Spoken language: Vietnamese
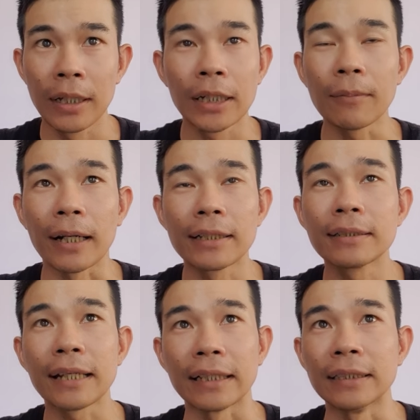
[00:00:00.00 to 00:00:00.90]
các bạn cứ
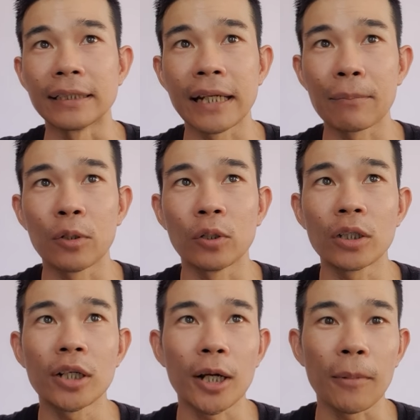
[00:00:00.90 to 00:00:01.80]
nhận được 5
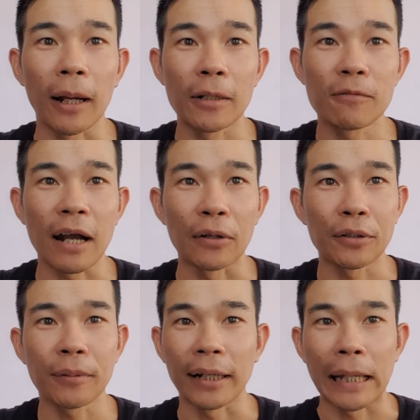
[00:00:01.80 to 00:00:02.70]
onos rồi các bạn cứ vào
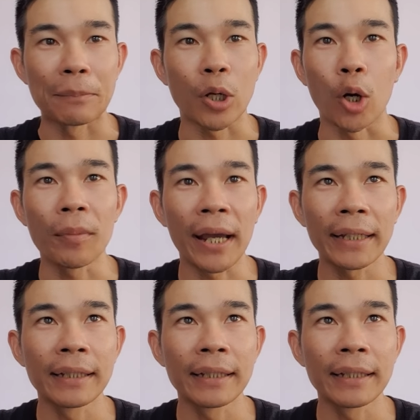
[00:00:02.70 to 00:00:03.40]
các bạn làm thoải mái